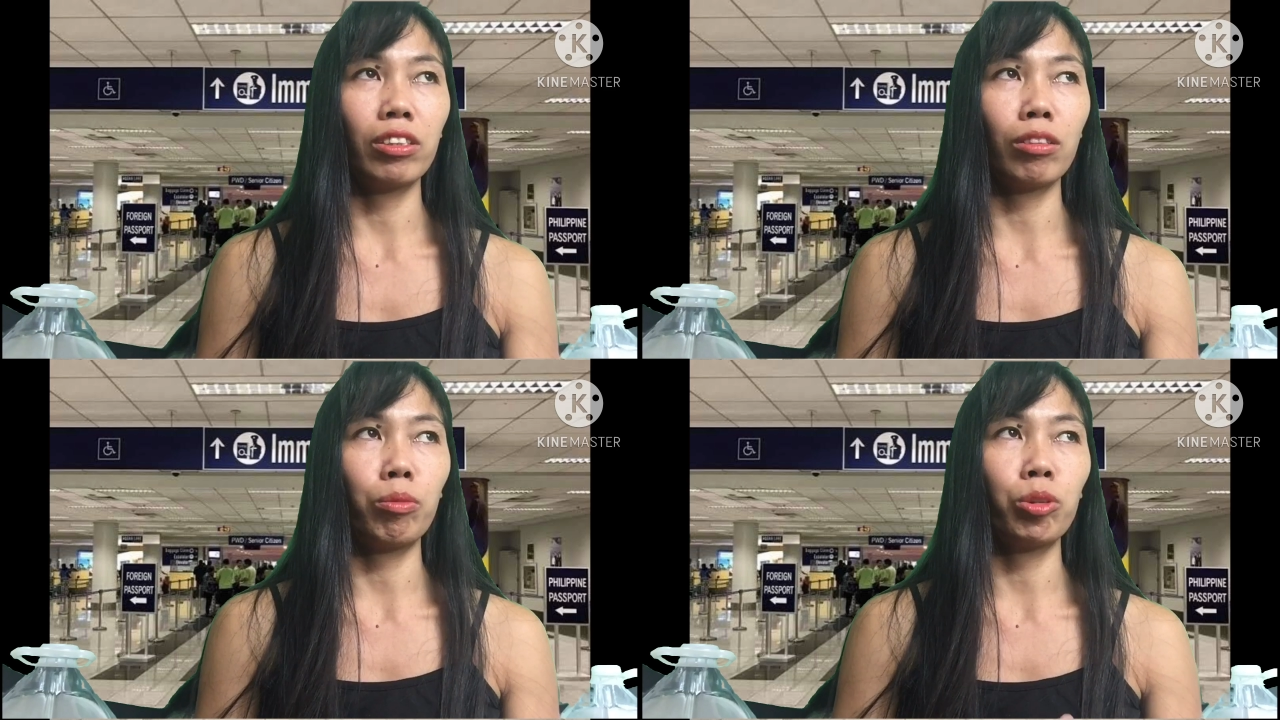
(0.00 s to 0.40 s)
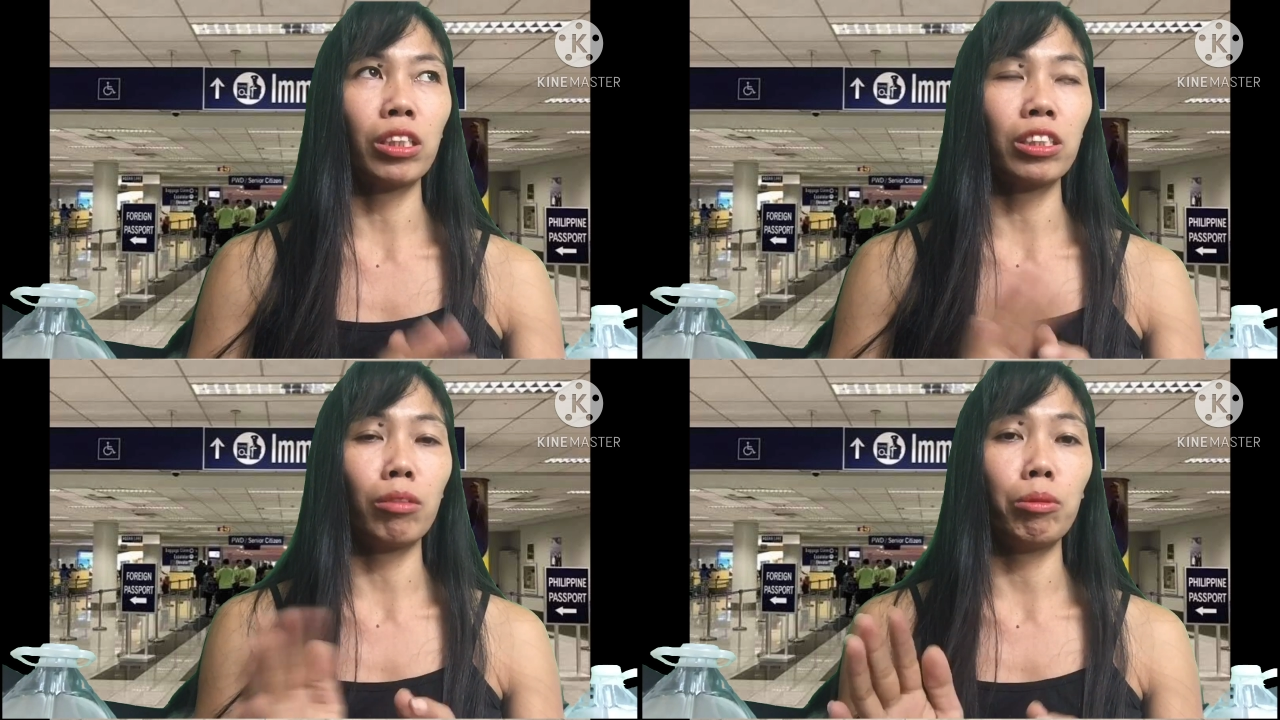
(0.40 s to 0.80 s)
So, pumunta
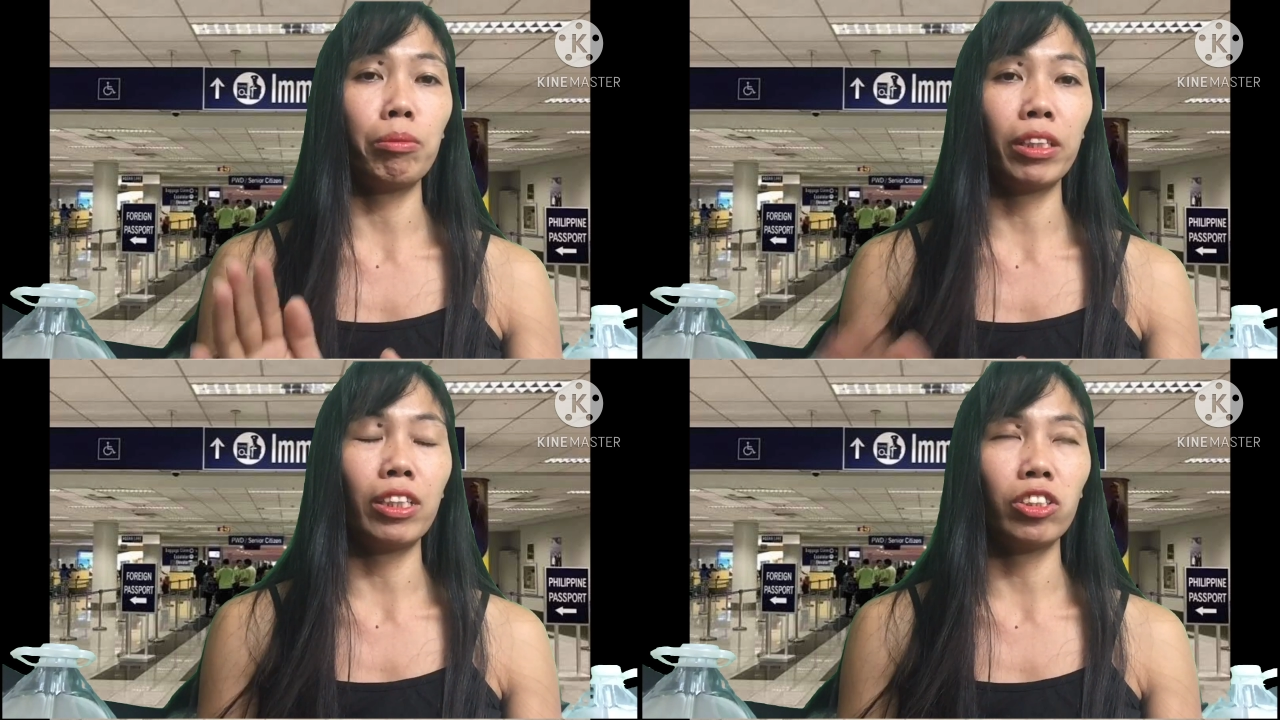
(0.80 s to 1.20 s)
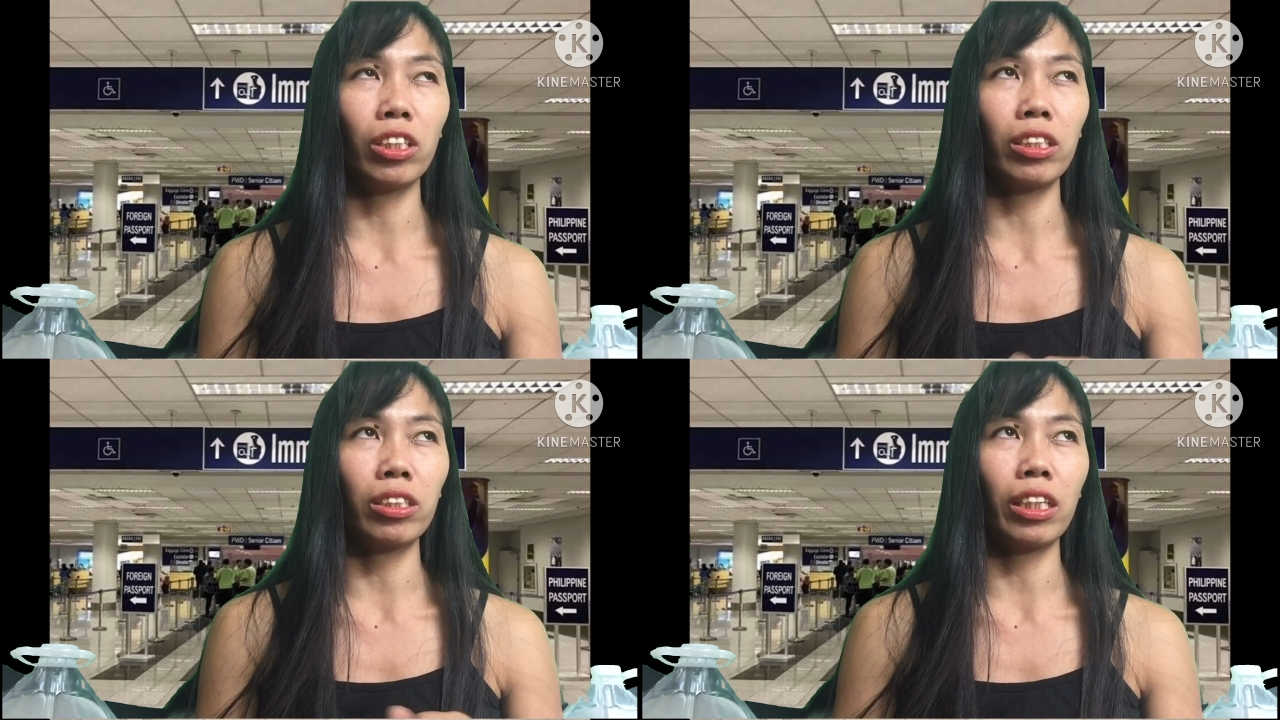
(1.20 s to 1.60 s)
kasi kami
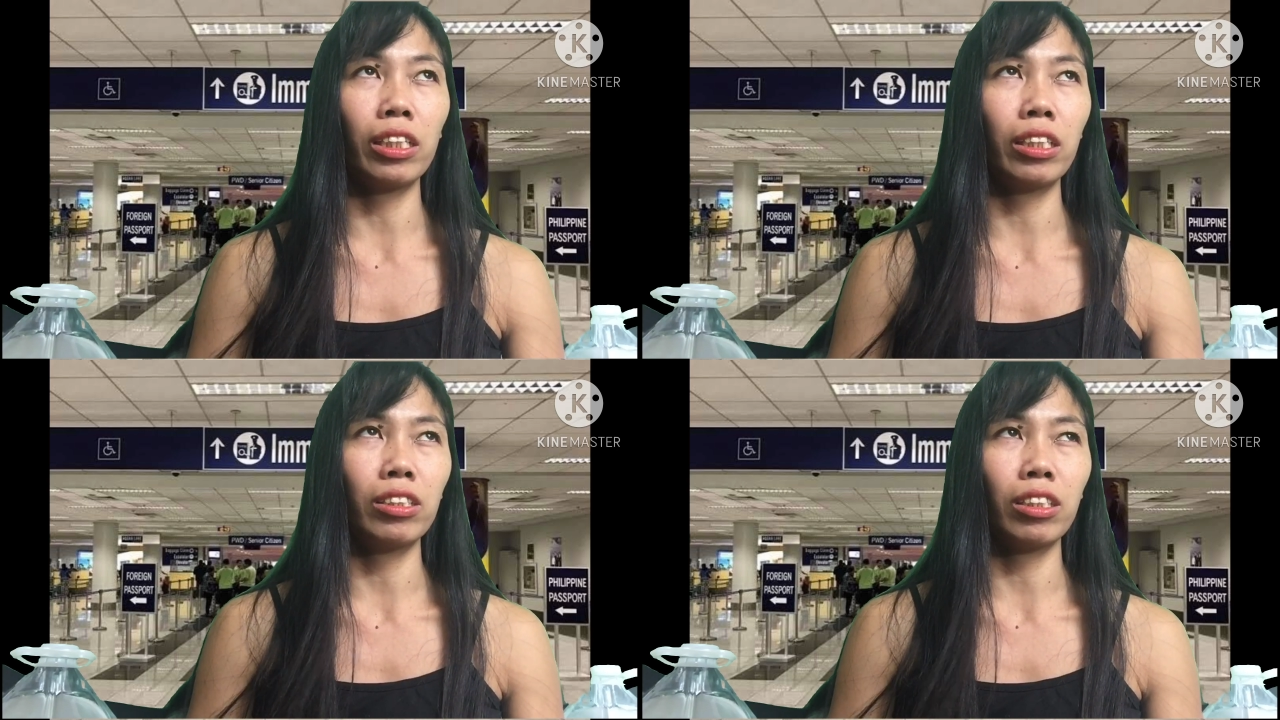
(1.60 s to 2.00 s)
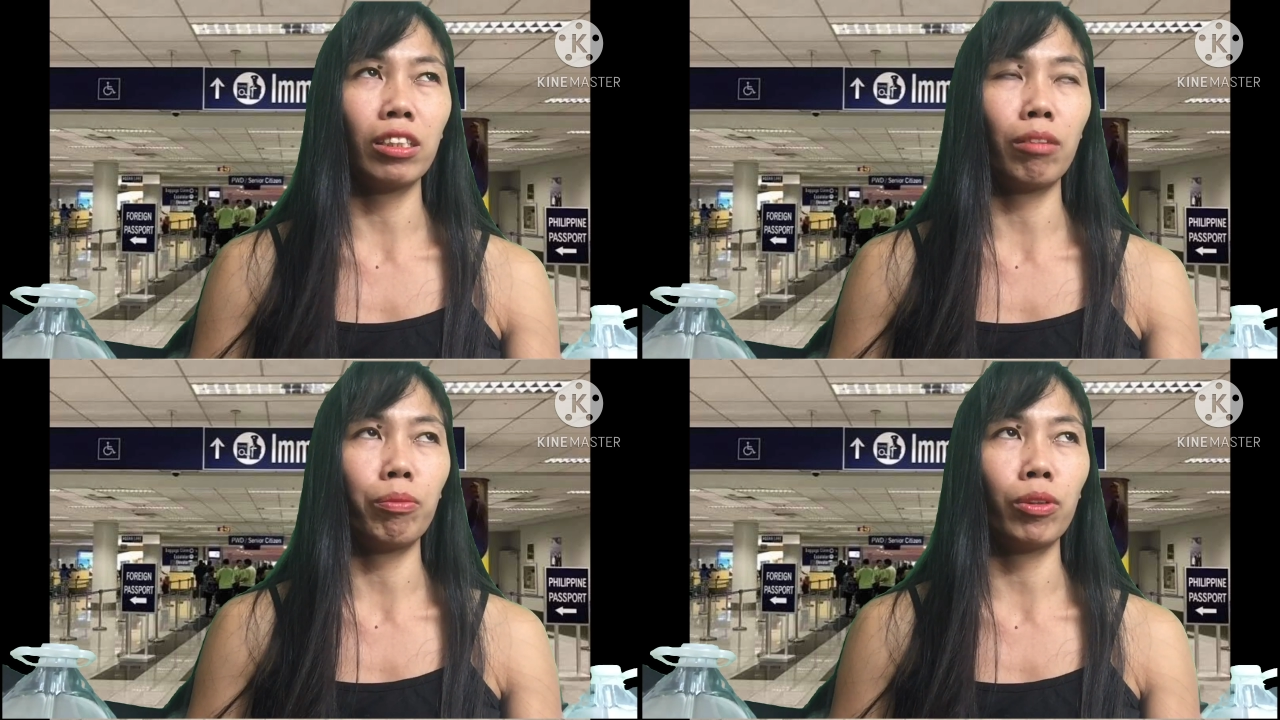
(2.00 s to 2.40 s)
Malaysia, Thailand,
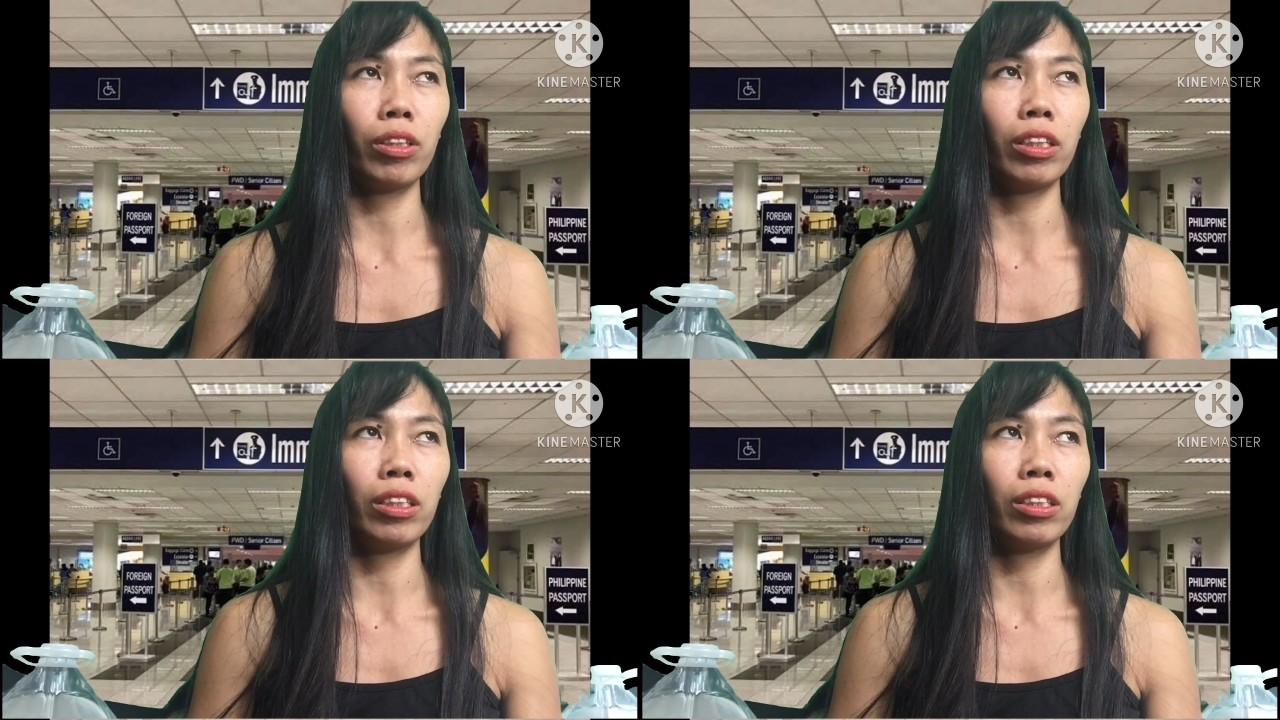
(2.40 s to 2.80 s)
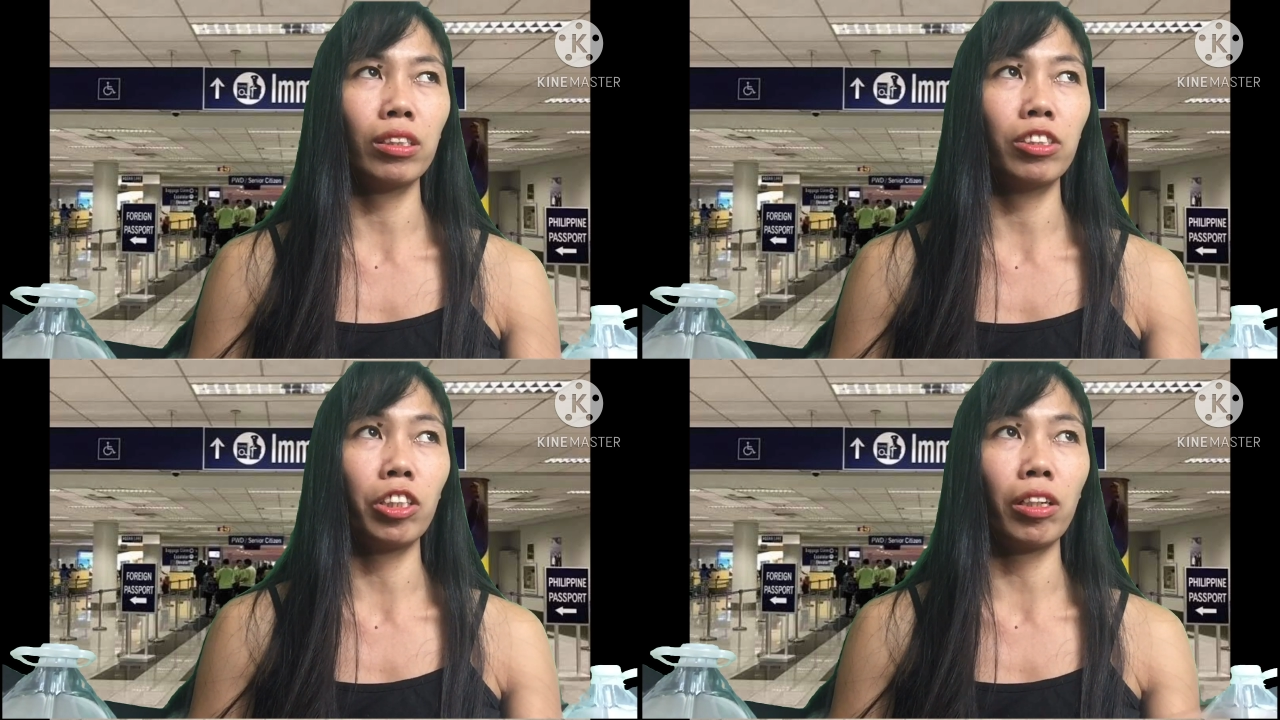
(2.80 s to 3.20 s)
Singapore,
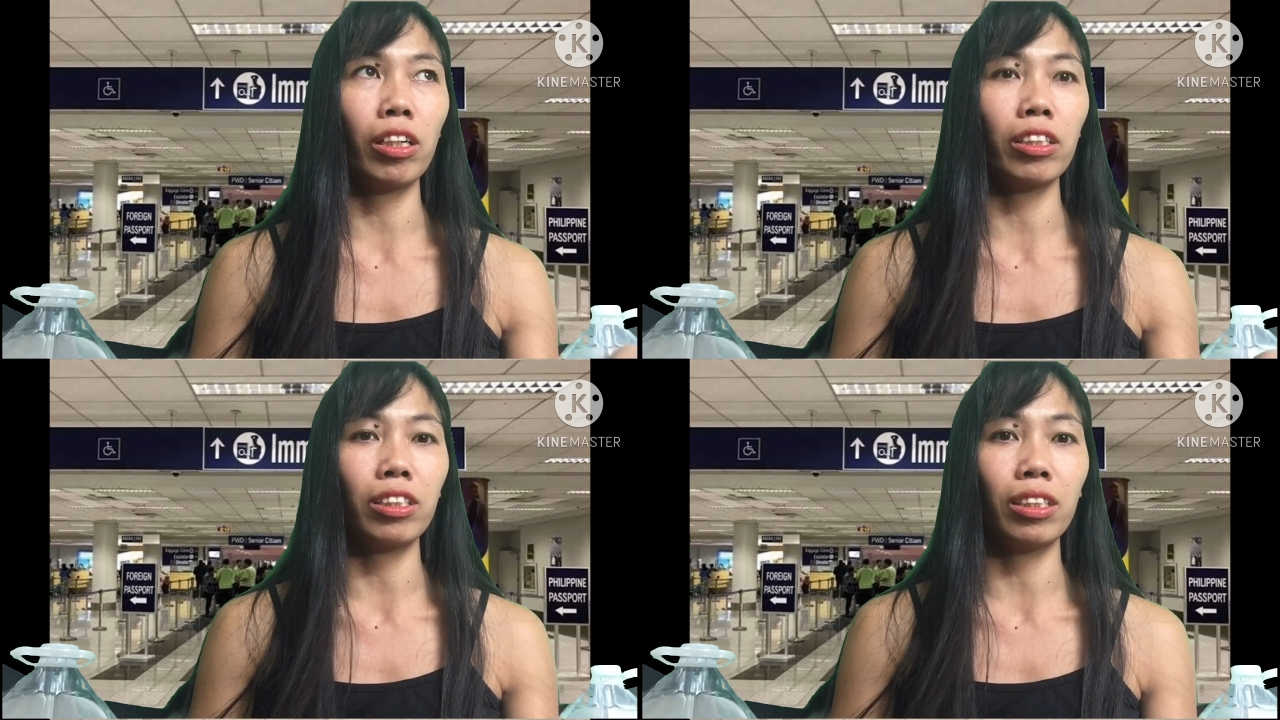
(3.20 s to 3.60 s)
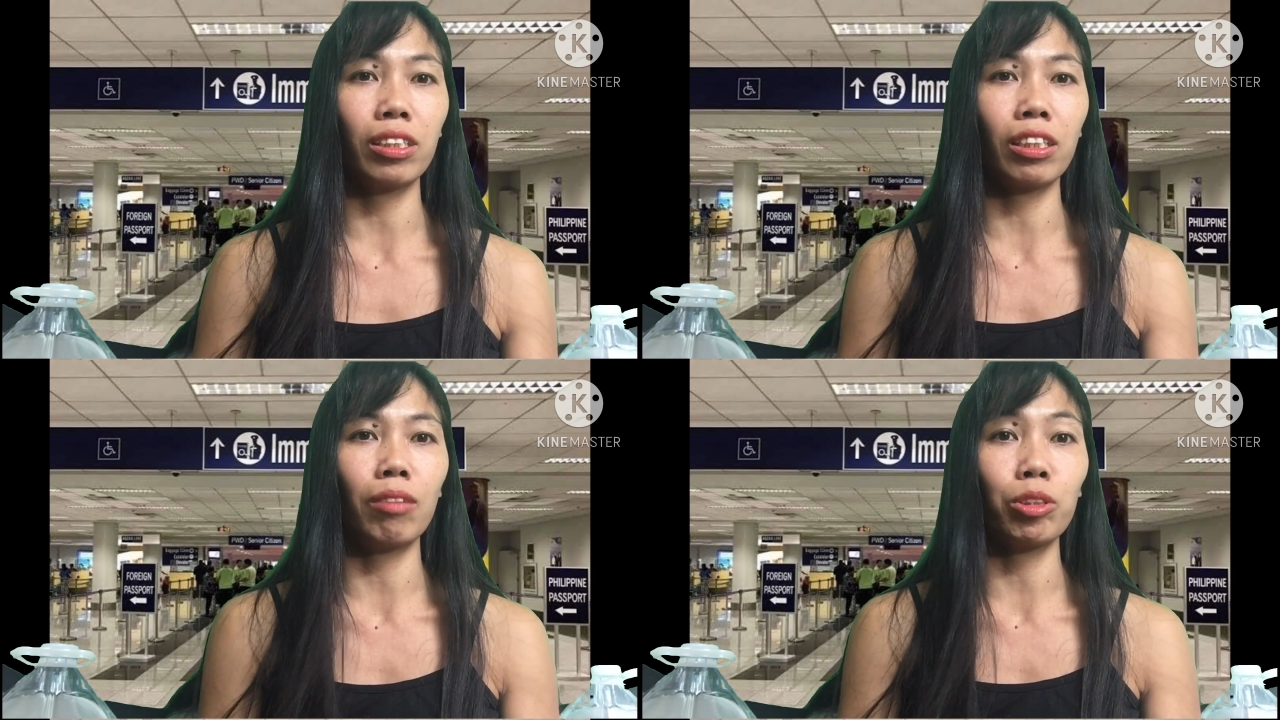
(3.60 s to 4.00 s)
and Jakarta
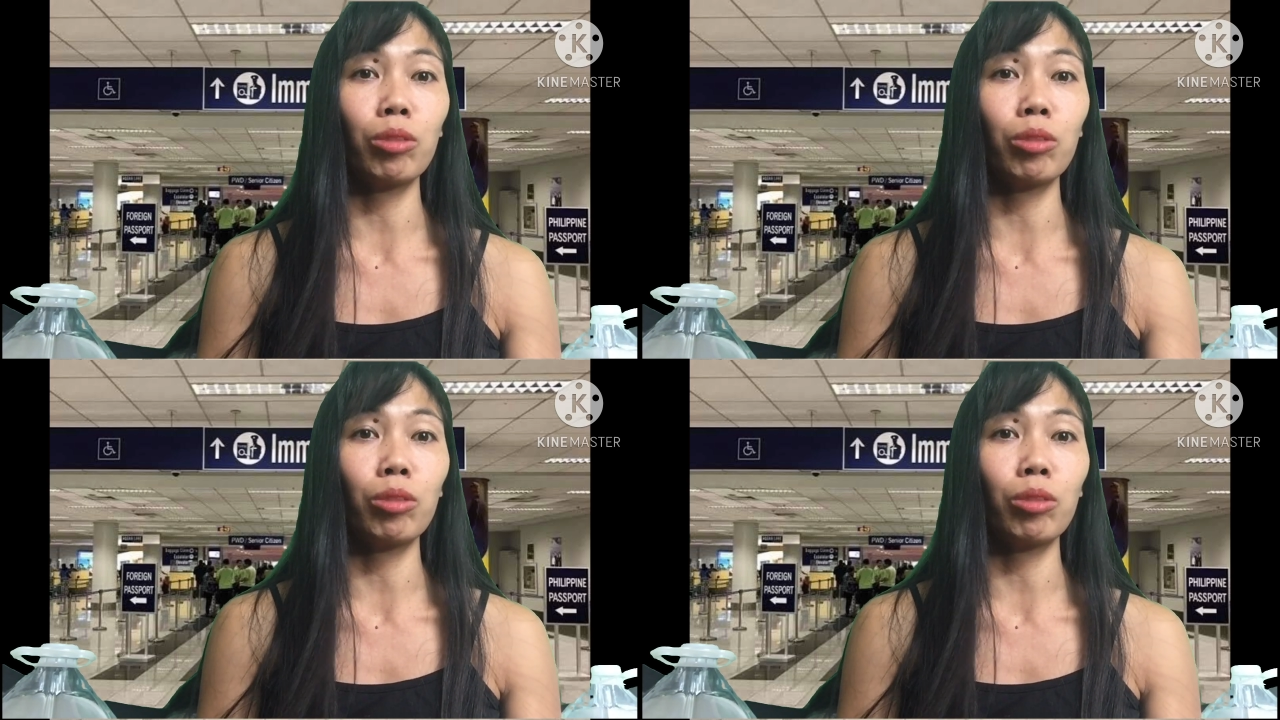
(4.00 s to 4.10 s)
that time.